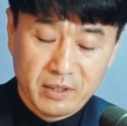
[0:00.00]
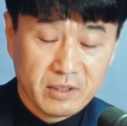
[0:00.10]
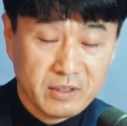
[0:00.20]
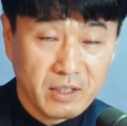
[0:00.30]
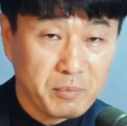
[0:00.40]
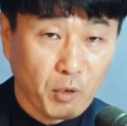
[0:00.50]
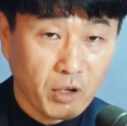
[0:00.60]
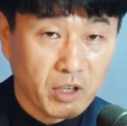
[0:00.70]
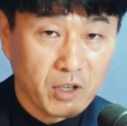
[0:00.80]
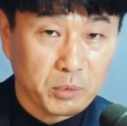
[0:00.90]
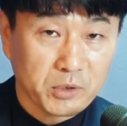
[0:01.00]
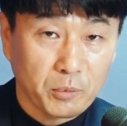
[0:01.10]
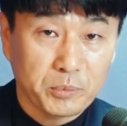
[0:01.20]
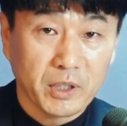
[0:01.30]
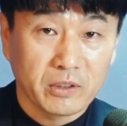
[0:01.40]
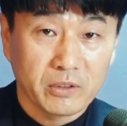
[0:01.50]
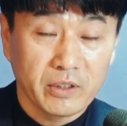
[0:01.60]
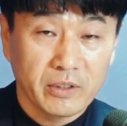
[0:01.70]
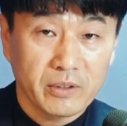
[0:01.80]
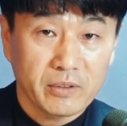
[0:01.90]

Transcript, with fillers: 그에게 먹일 게 없다는 거예요.